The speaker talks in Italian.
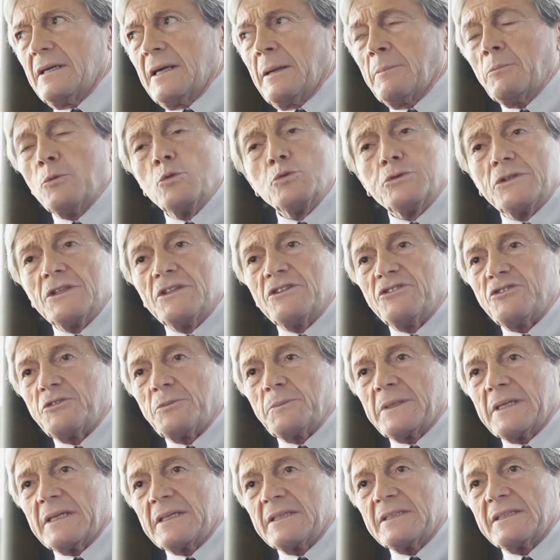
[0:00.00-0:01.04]
la
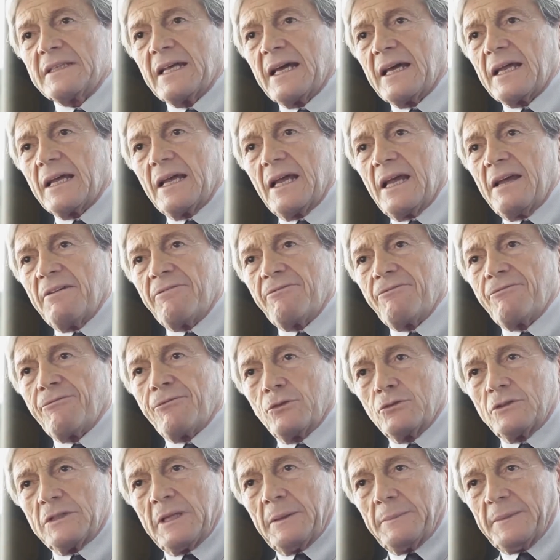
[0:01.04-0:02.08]
multidisciplinarità è
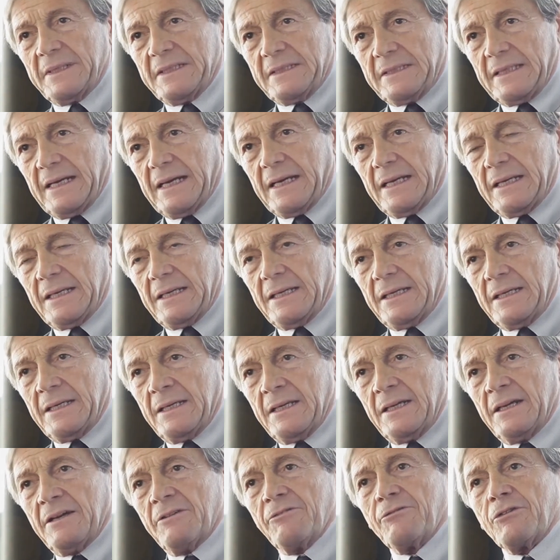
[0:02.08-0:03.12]
fondamentale
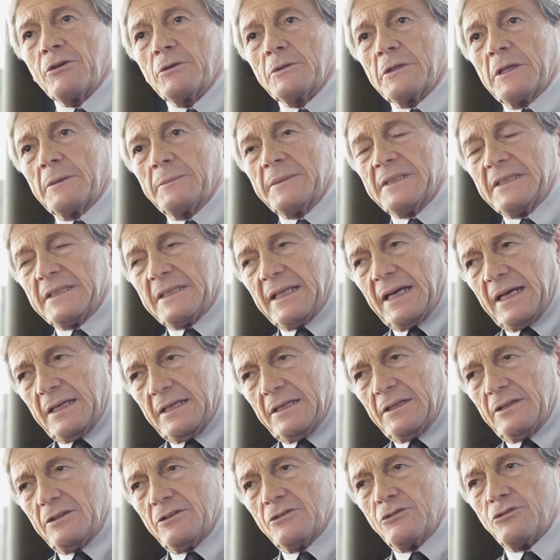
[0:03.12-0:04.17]

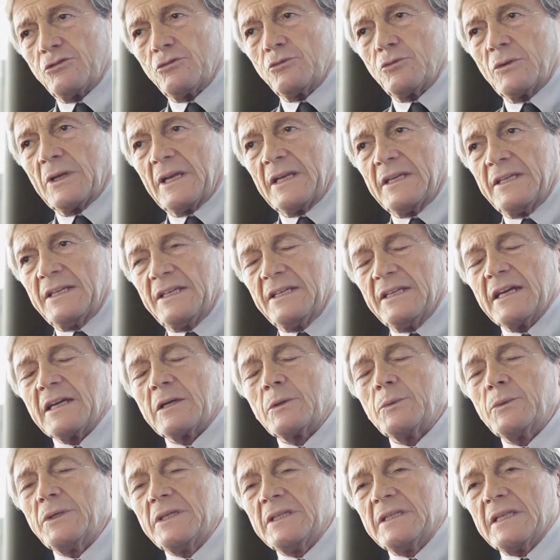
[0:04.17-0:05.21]
fondamentale su una linea
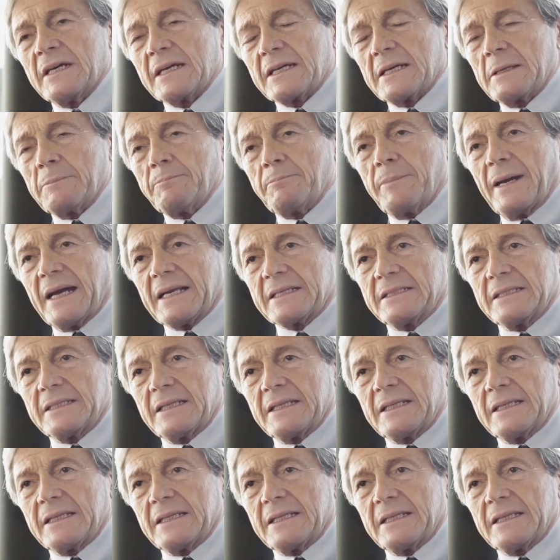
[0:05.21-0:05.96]
guida che parte